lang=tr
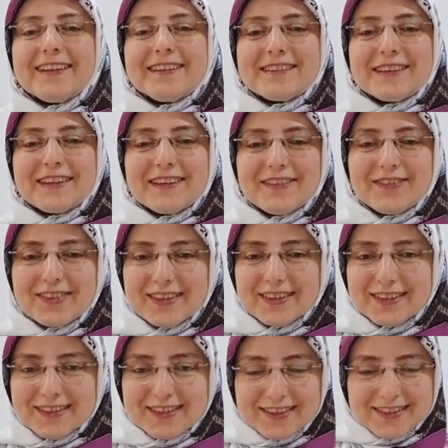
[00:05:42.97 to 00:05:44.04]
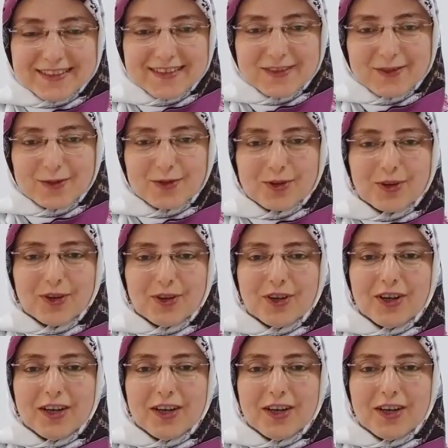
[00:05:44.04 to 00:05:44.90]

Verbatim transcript: neşe ve ışık saçıyor.